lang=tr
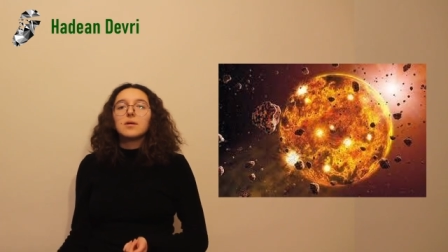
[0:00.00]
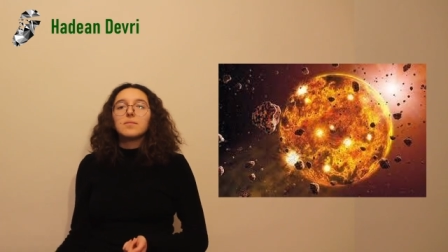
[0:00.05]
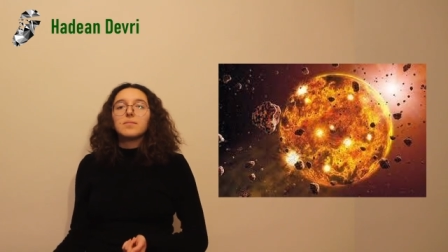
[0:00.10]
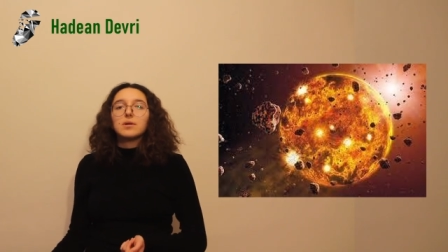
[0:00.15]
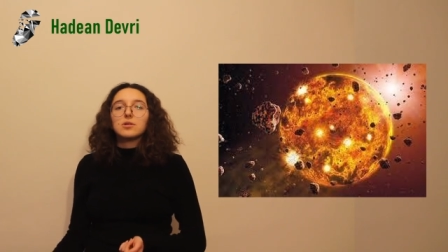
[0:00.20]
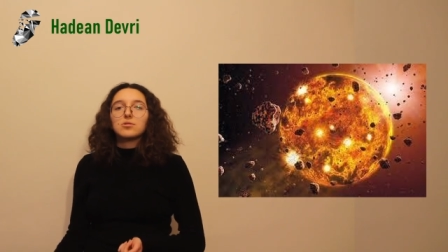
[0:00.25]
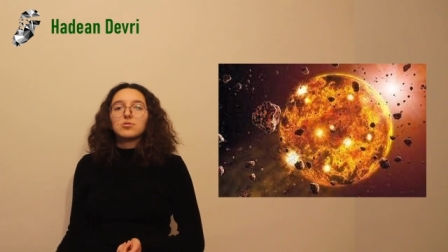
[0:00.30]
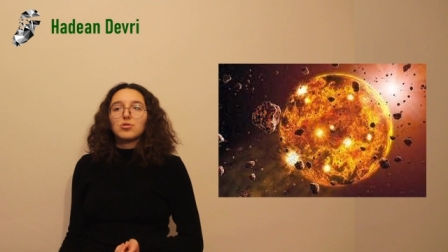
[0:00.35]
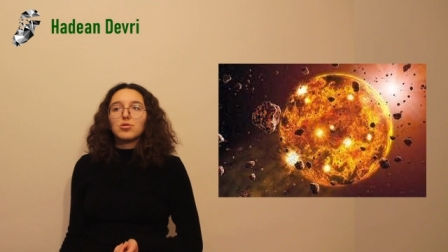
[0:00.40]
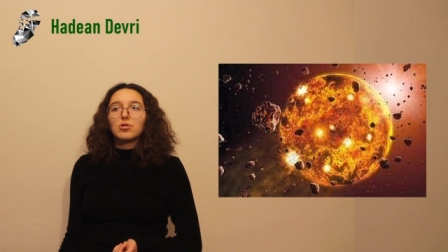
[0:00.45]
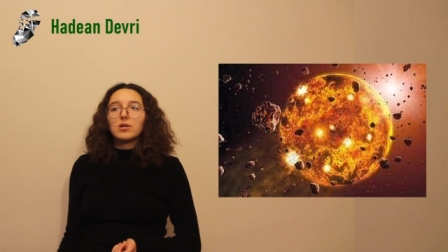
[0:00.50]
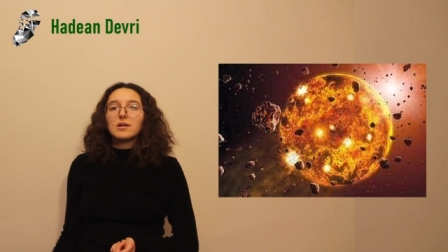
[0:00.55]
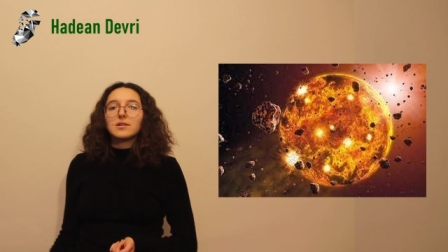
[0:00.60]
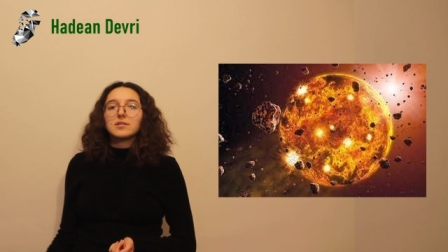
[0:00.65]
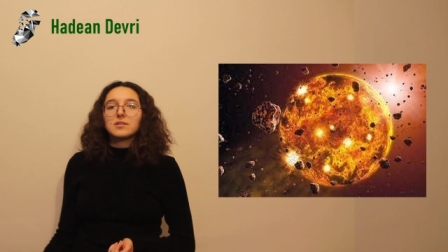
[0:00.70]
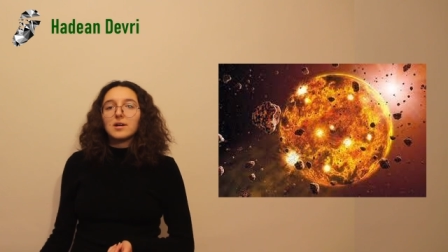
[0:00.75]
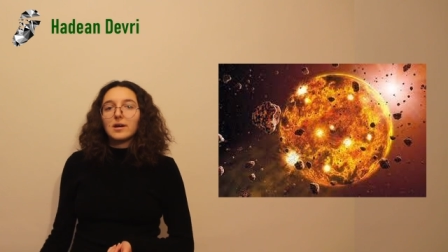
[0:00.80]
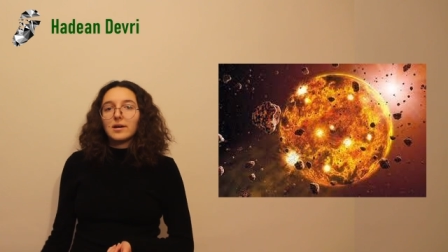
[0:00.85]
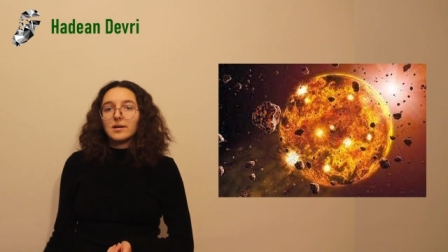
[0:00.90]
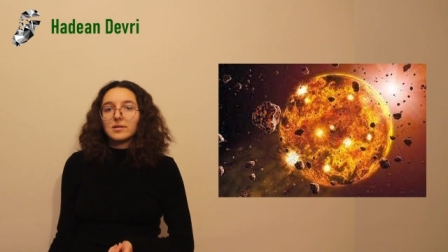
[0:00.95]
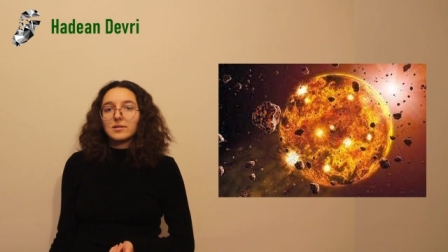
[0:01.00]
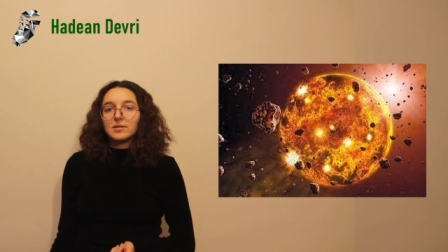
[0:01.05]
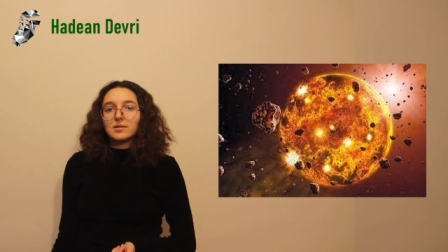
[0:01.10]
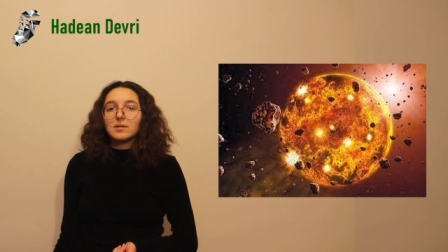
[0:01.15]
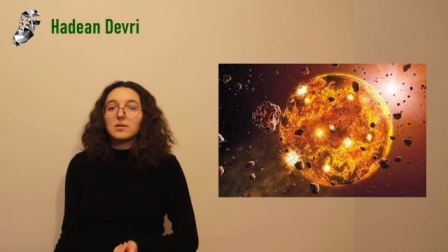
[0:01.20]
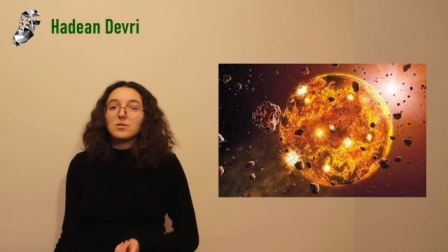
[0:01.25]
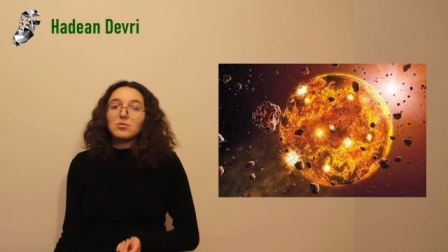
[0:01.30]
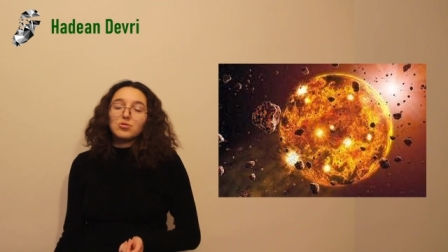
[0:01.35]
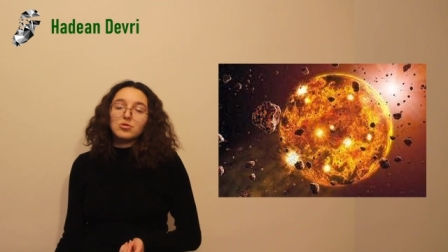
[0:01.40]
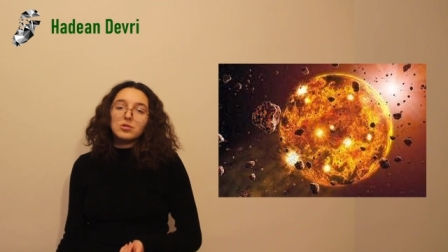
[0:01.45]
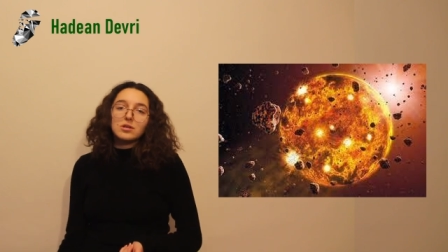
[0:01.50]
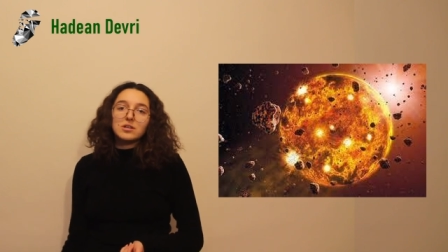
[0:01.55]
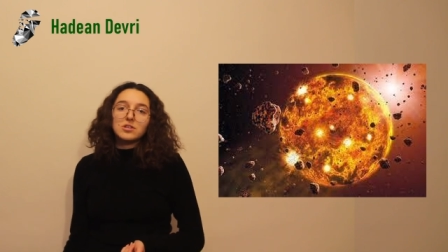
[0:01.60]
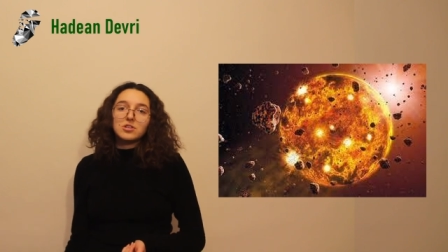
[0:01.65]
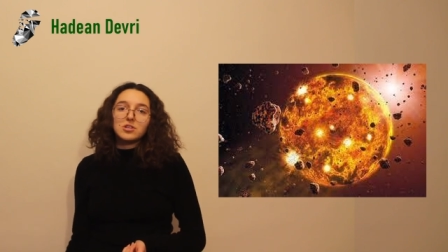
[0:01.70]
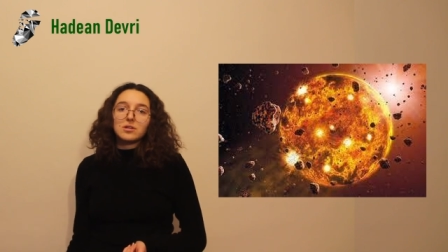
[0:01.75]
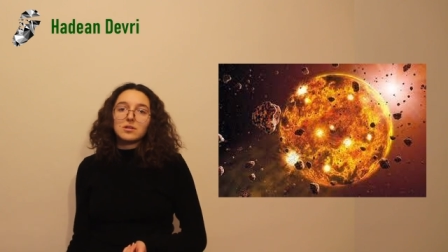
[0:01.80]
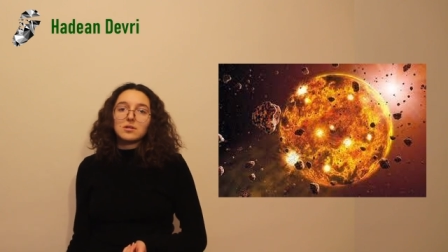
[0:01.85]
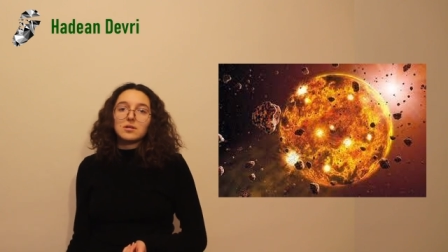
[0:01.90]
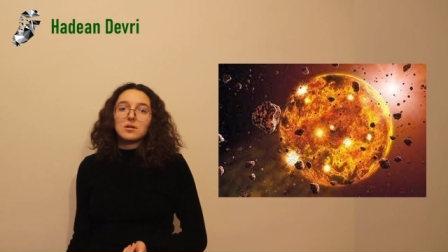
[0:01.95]
meteorlar sayesinde yüzeye
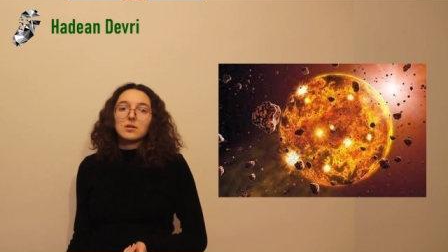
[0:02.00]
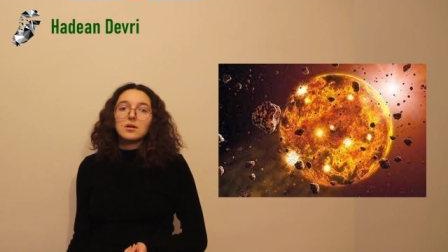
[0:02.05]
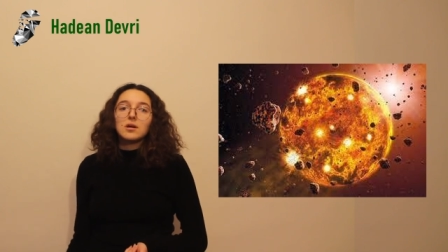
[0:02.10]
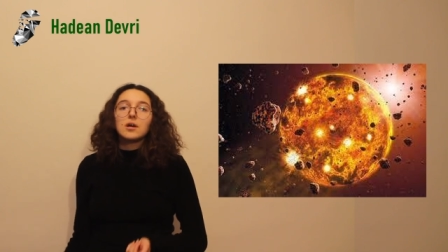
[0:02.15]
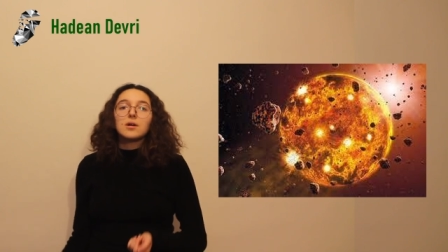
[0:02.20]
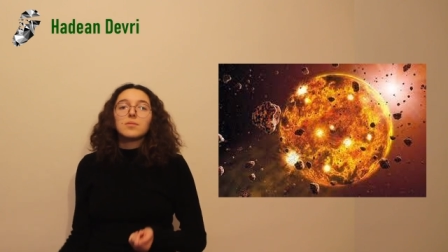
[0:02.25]
çıktı.